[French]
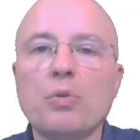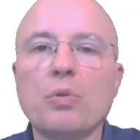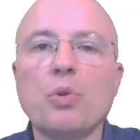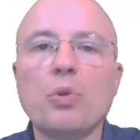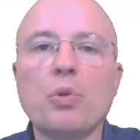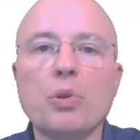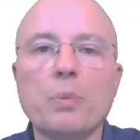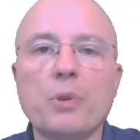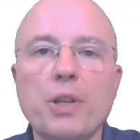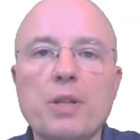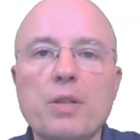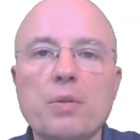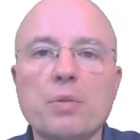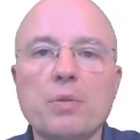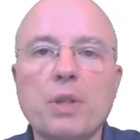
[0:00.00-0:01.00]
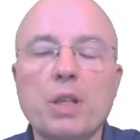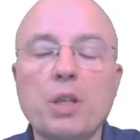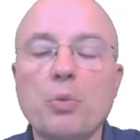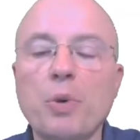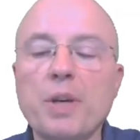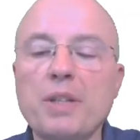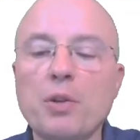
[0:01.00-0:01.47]
de recommandation qui
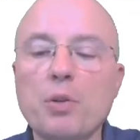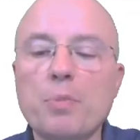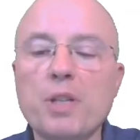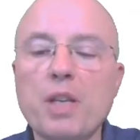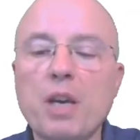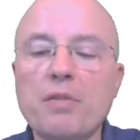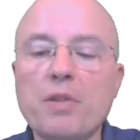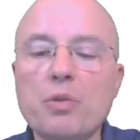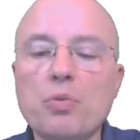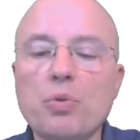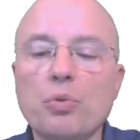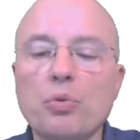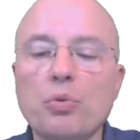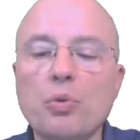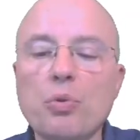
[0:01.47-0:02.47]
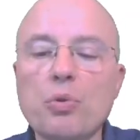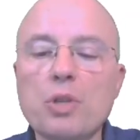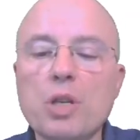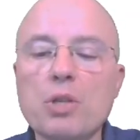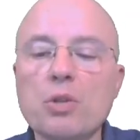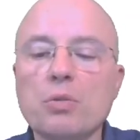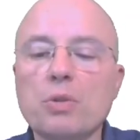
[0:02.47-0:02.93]
ont été observées sur deux
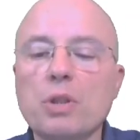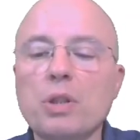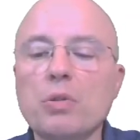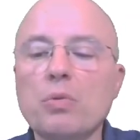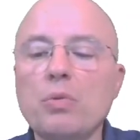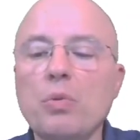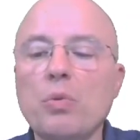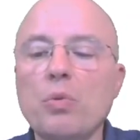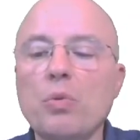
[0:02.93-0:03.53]
échantillons